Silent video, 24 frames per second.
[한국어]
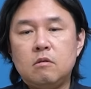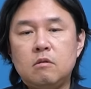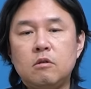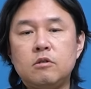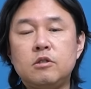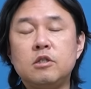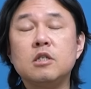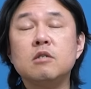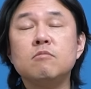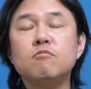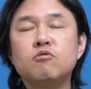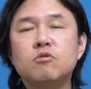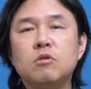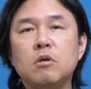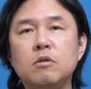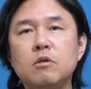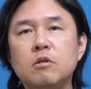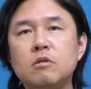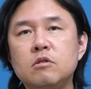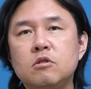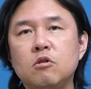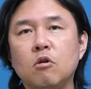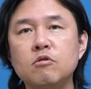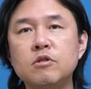
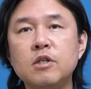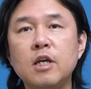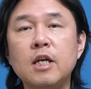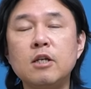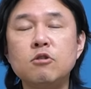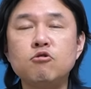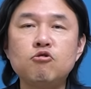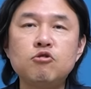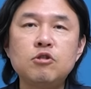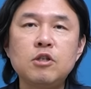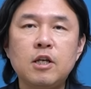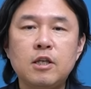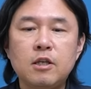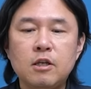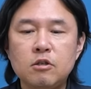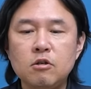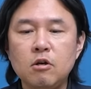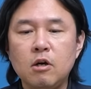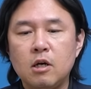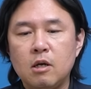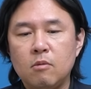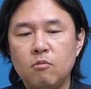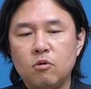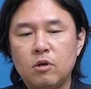지금부터는 정책이주지에
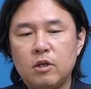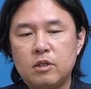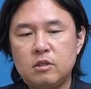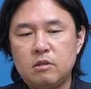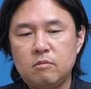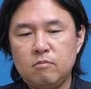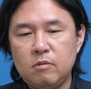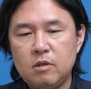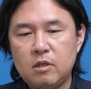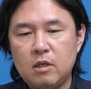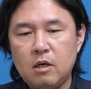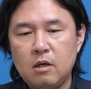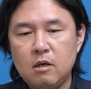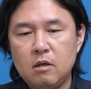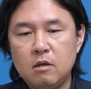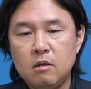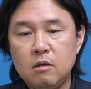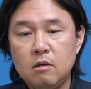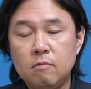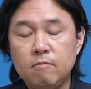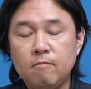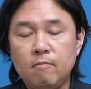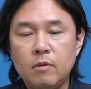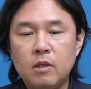대해서 알아보겠습니다.
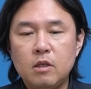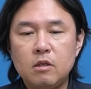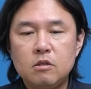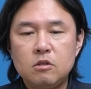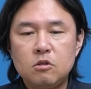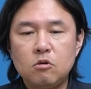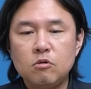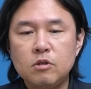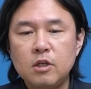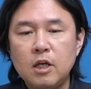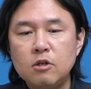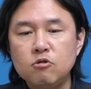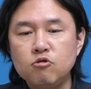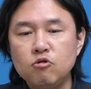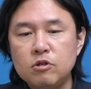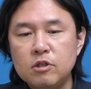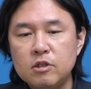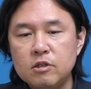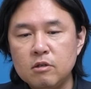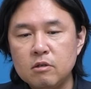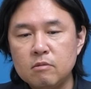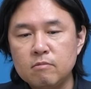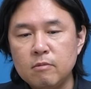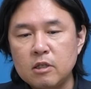
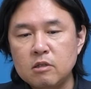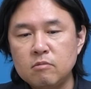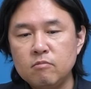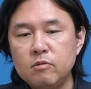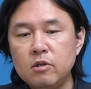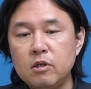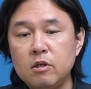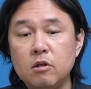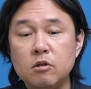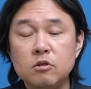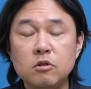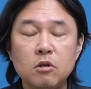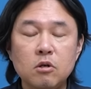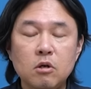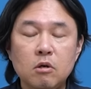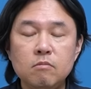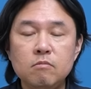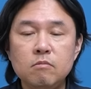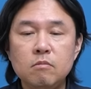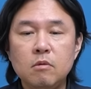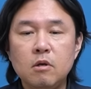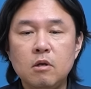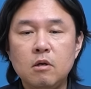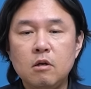정책이주지는 말씀드린
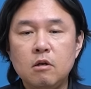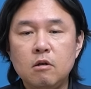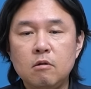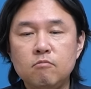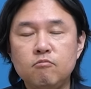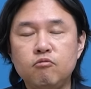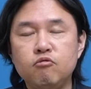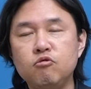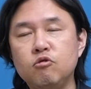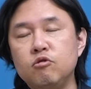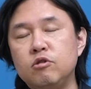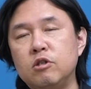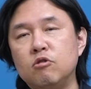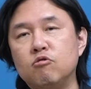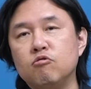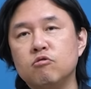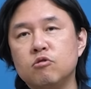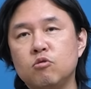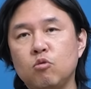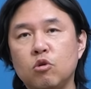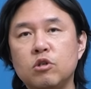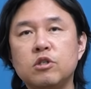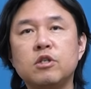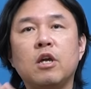것처럼
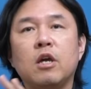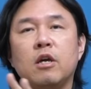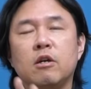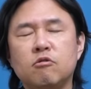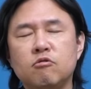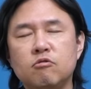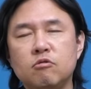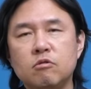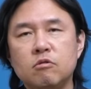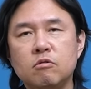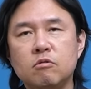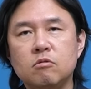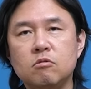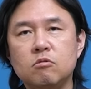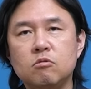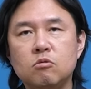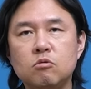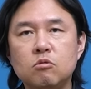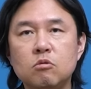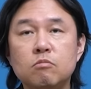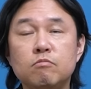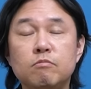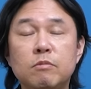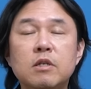부두지구 도시계획
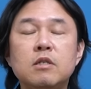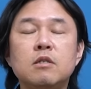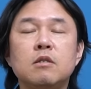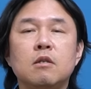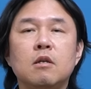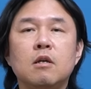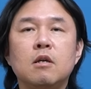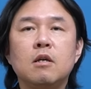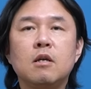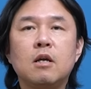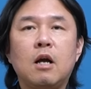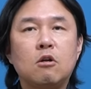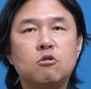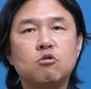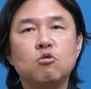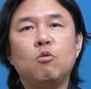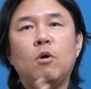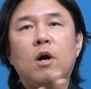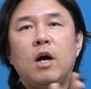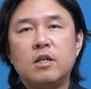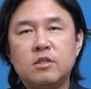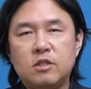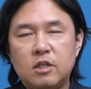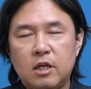및 각종
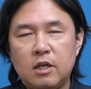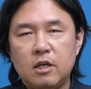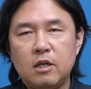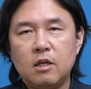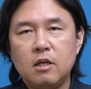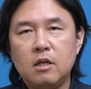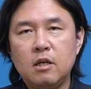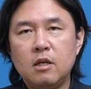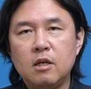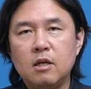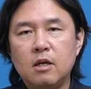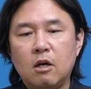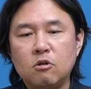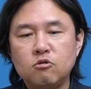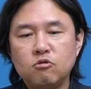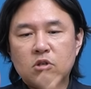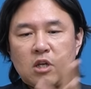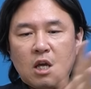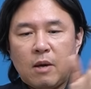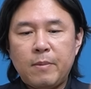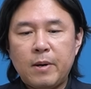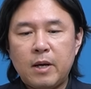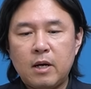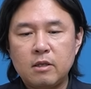화재, 각종
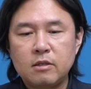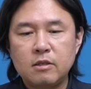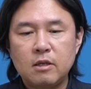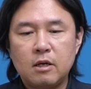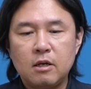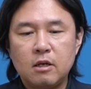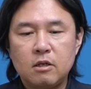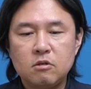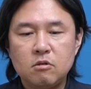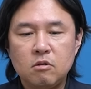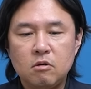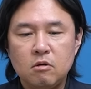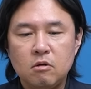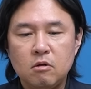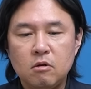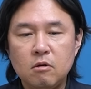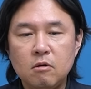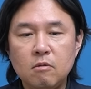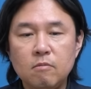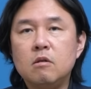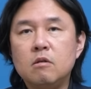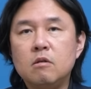개발에 따라서